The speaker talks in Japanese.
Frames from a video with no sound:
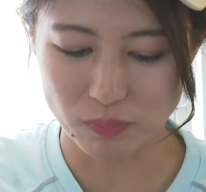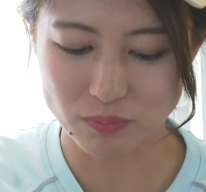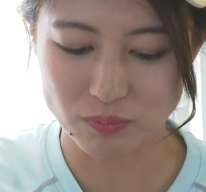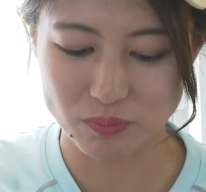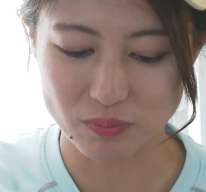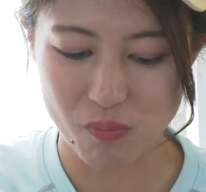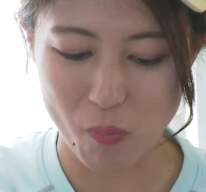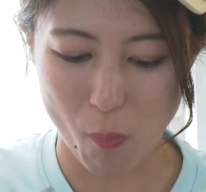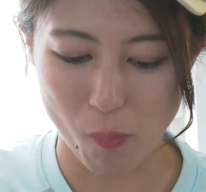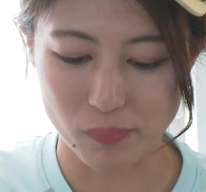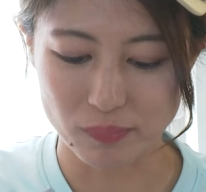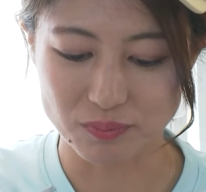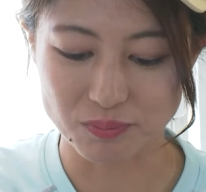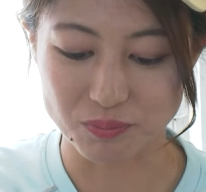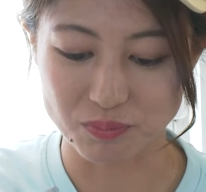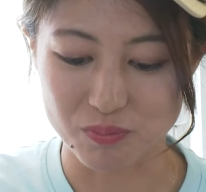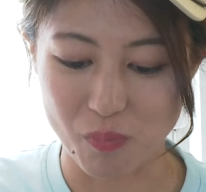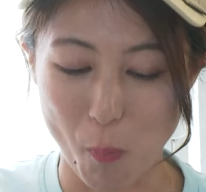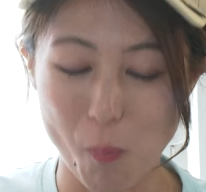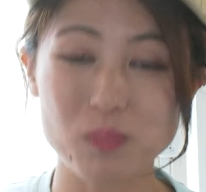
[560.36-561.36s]
もうお皿
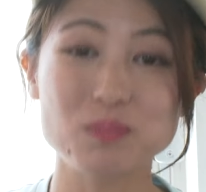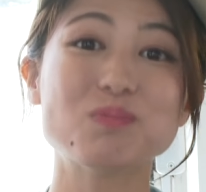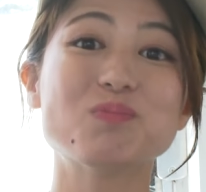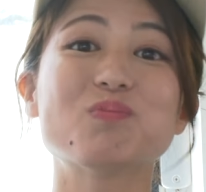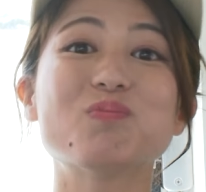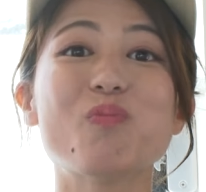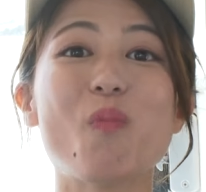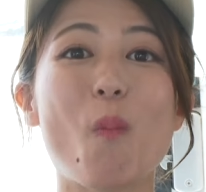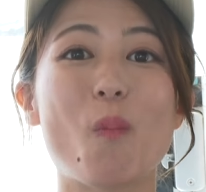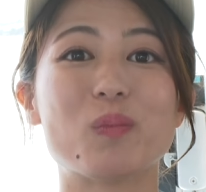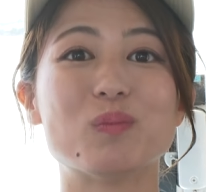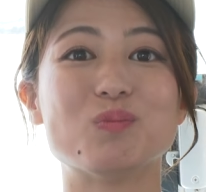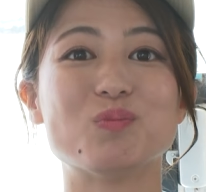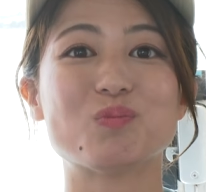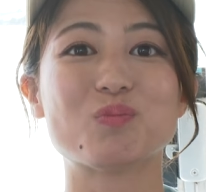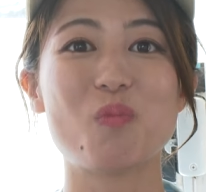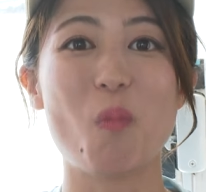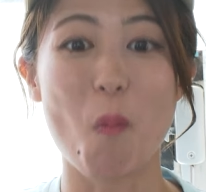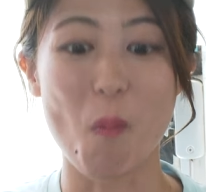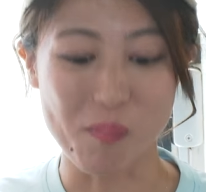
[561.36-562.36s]
がターキー仕様
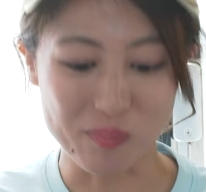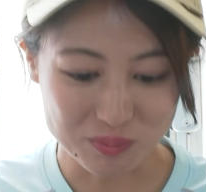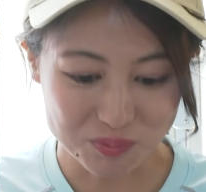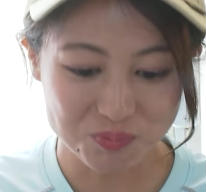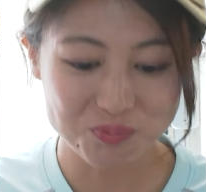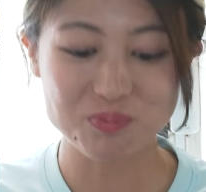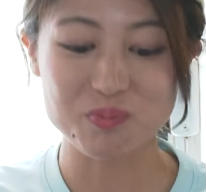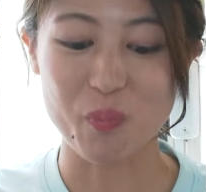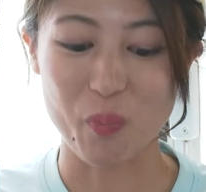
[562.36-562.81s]
になってる美